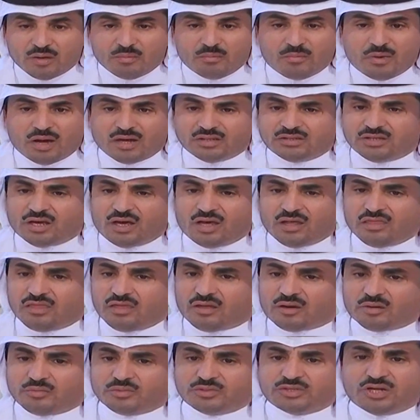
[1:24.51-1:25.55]
ما
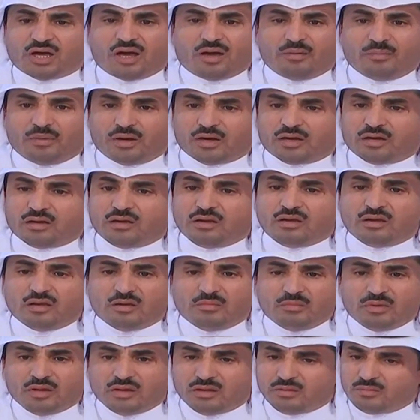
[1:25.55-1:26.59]
تعذر بجابه كنه
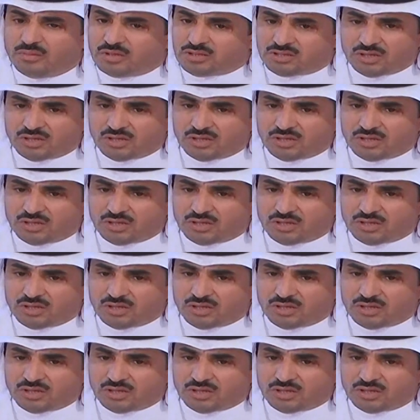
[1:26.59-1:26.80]
ملي ما